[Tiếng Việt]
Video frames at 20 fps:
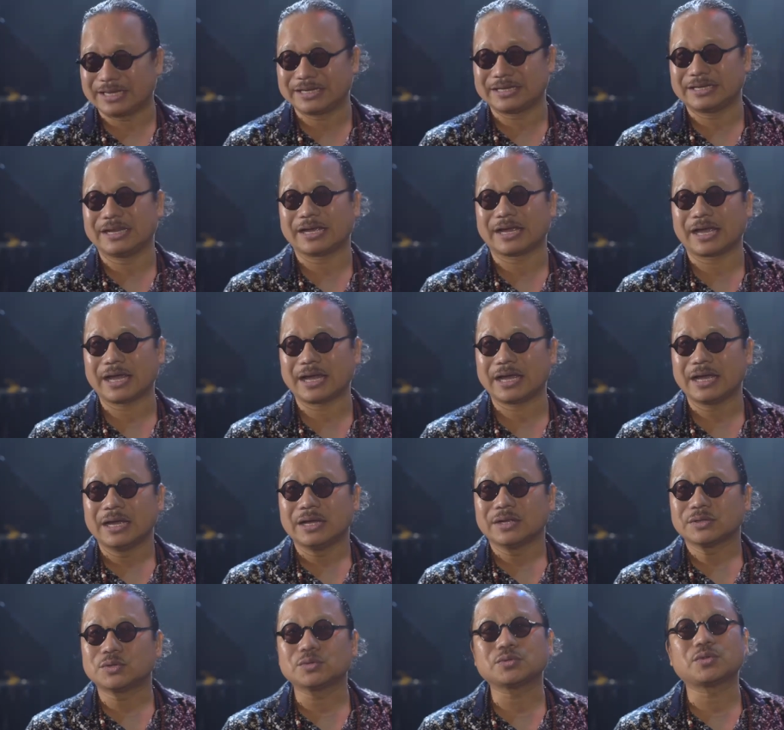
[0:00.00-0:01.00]
định để nghe
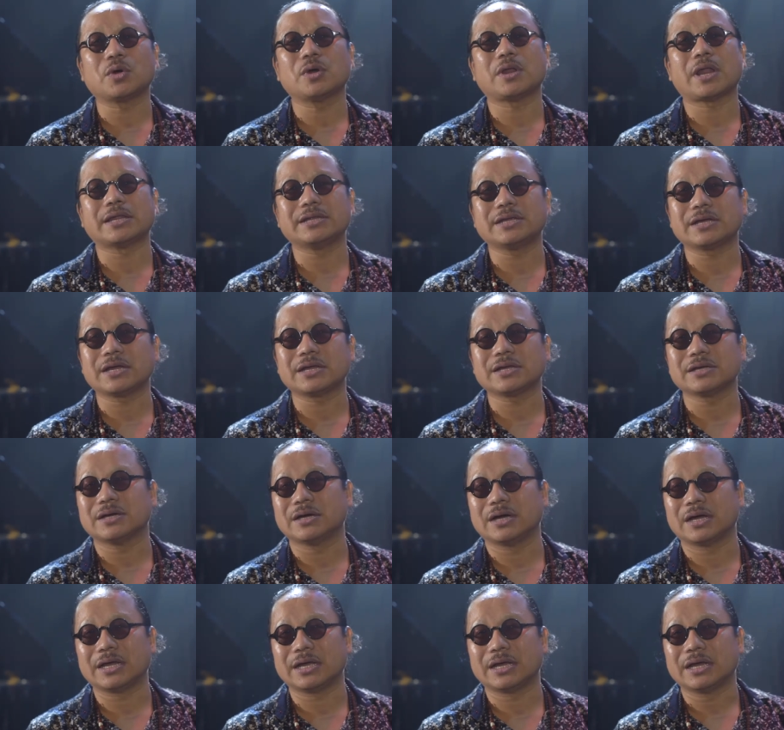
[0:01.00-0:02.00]
chúng tôi là những
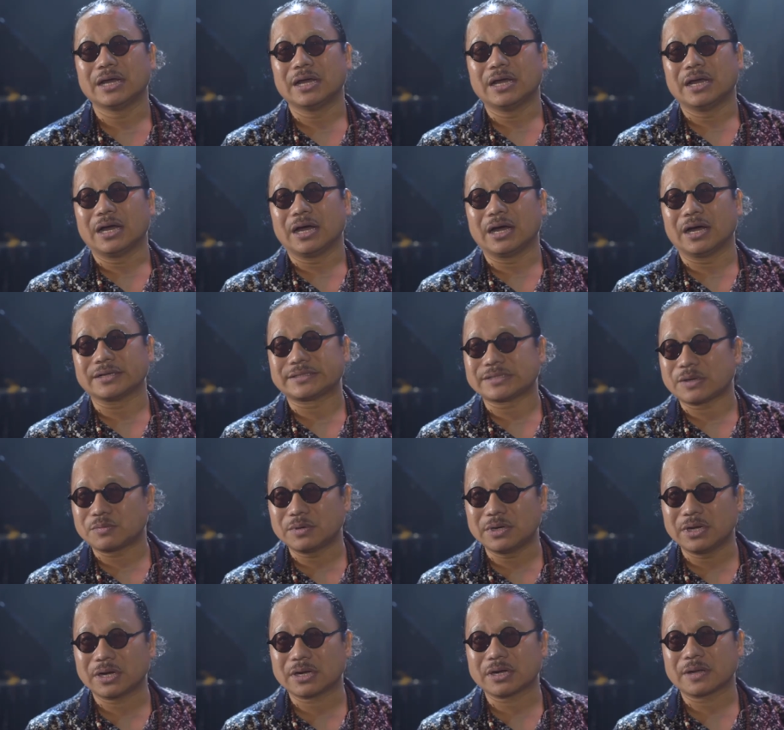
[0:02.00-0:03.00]
người ở
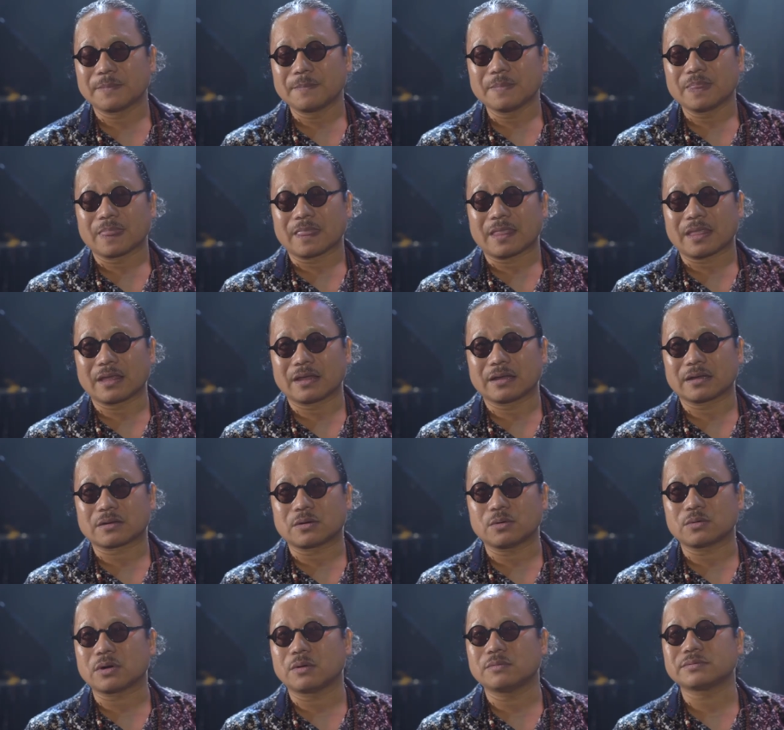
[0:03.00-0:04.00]
trong nước Ừ,
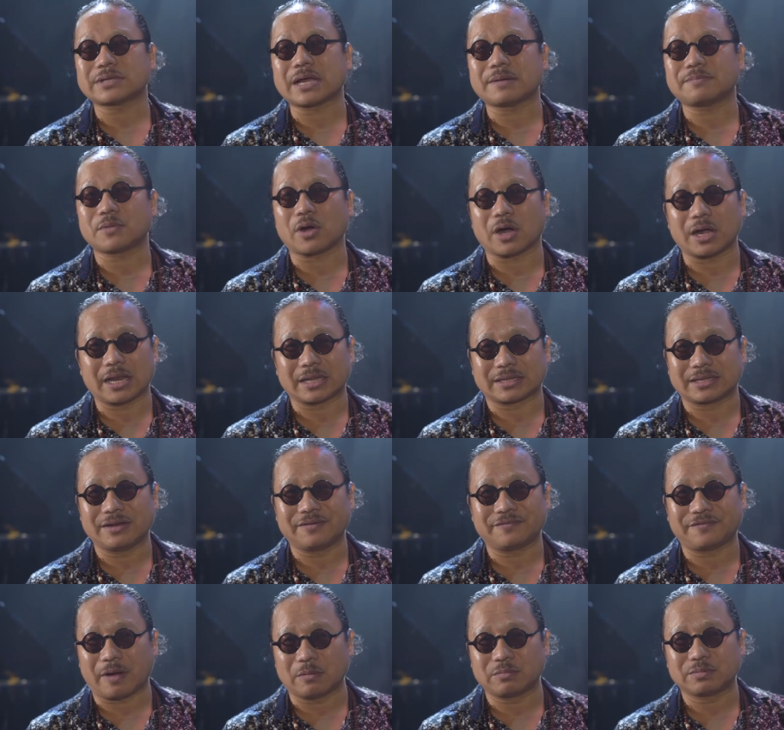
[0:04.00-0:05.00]
cũng không dám gọi là
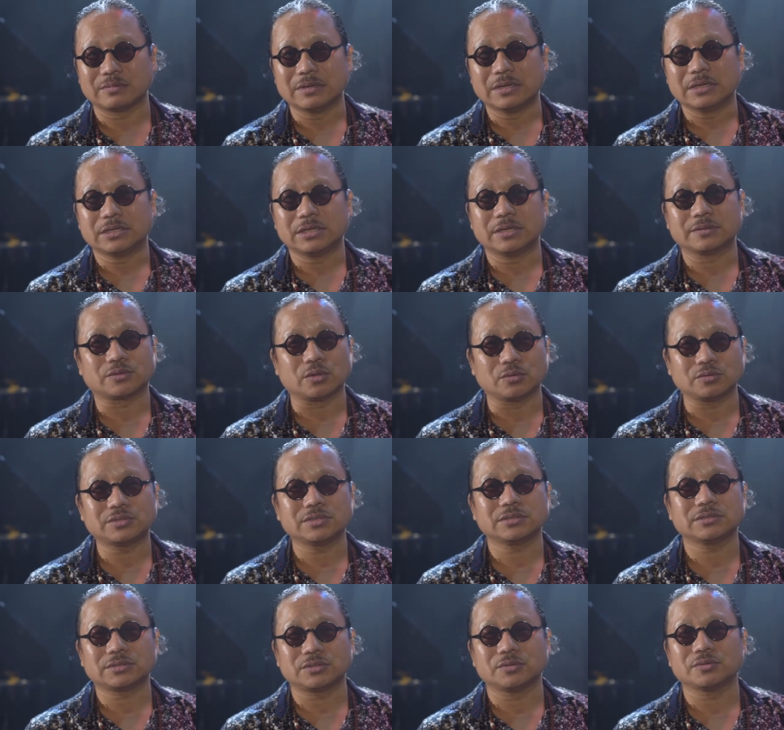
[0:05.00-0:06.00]
tiên phong nhưng chúng
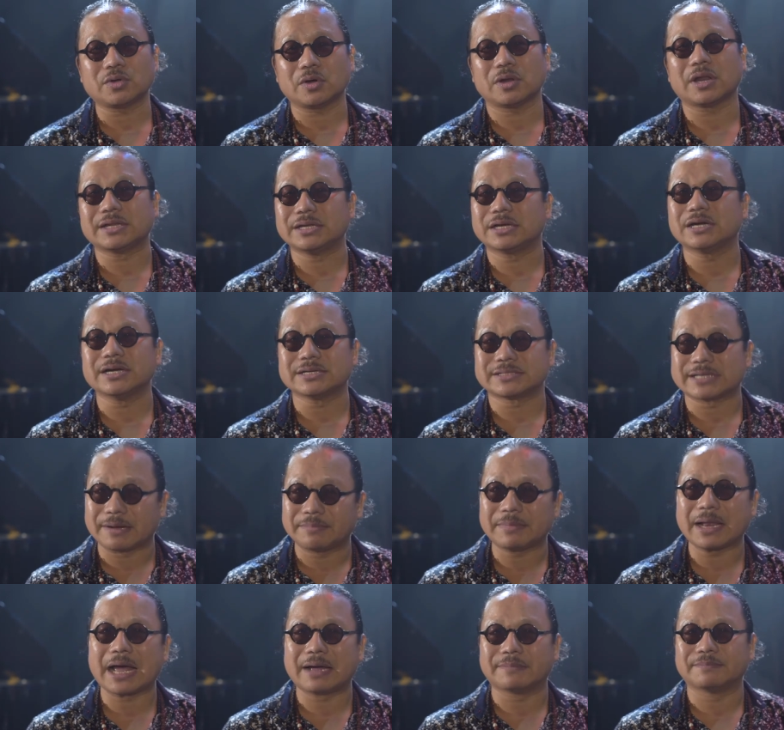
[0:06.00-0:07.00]
chúng tôi là những người
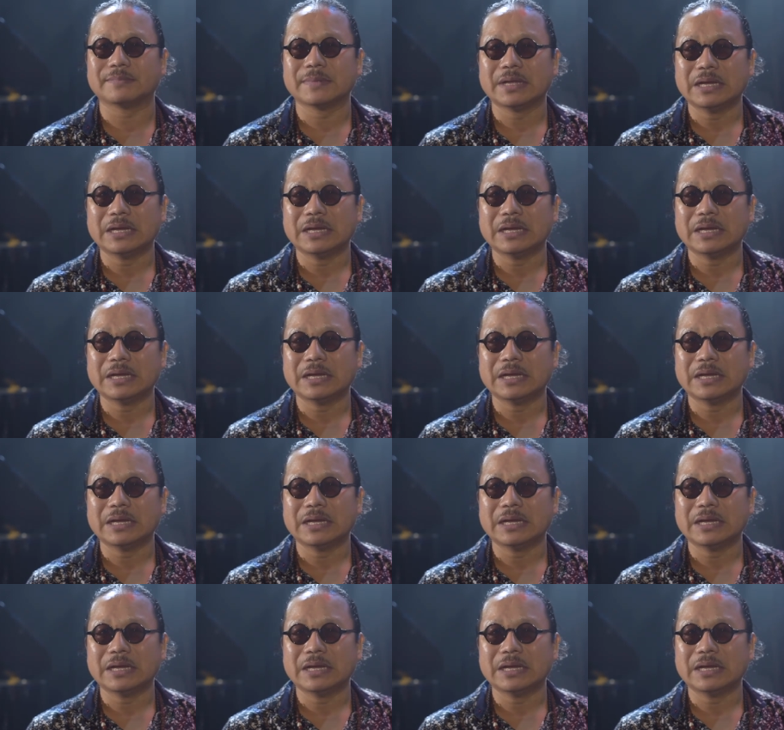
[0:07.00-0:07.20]
dám làm